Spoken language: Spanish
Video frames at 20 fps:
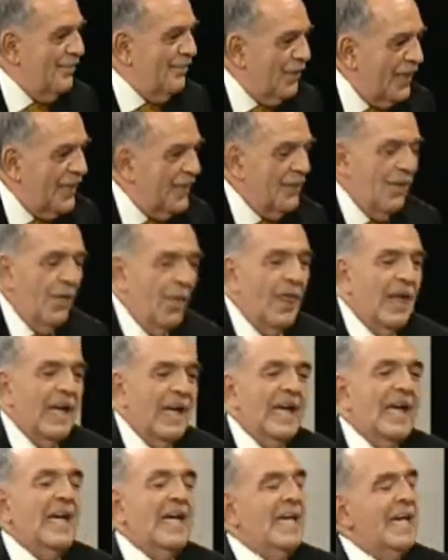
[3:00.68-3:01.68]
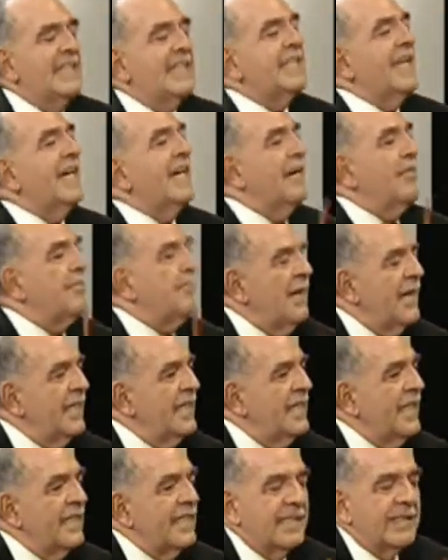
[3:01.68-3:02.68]
Bueno, esta
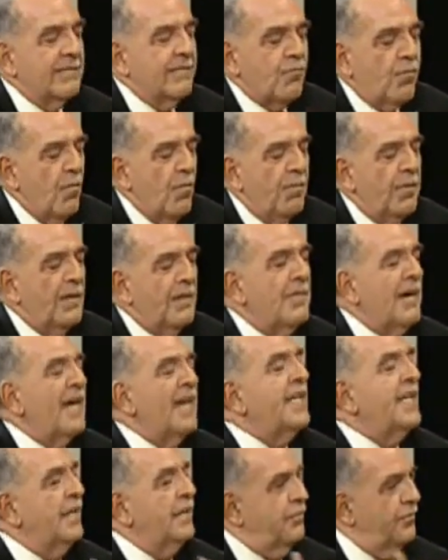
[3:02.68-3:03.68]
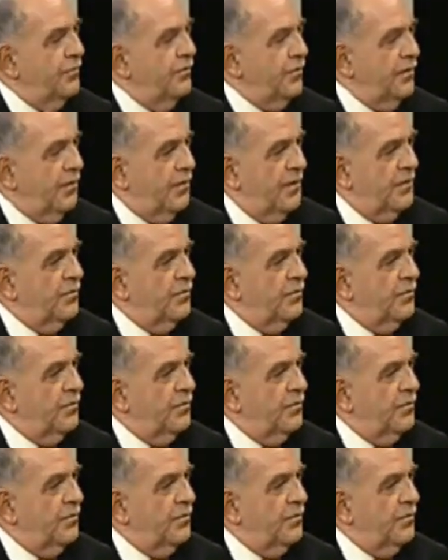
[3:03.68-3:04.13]
campaña cumple varias funciones.